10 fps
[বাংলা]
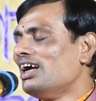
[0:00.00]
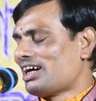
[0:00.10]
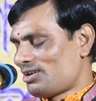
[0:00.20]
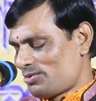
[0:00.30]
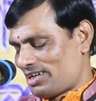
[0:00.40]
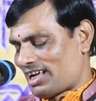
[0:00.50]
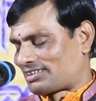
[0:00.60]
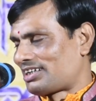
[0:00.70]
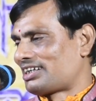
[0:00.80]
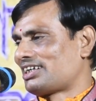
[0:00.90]
এখন উনি
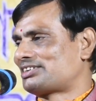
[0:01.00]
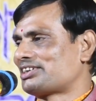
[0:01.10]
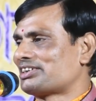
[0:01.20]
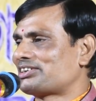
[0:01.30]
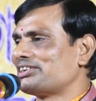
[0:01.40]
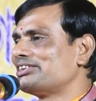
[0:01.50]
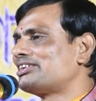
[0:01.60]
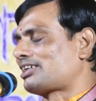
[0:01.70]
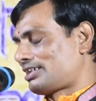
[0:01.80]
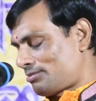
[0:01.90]
ডাক্তারের কাছে গেছে
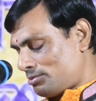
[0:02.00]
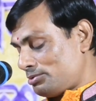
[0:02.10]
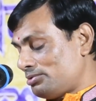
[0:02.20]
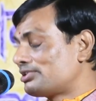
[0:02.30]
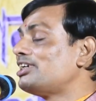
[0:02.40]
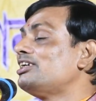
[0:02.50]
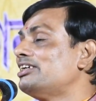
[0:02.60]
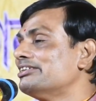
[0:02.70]
ডাক্তারবাবু কি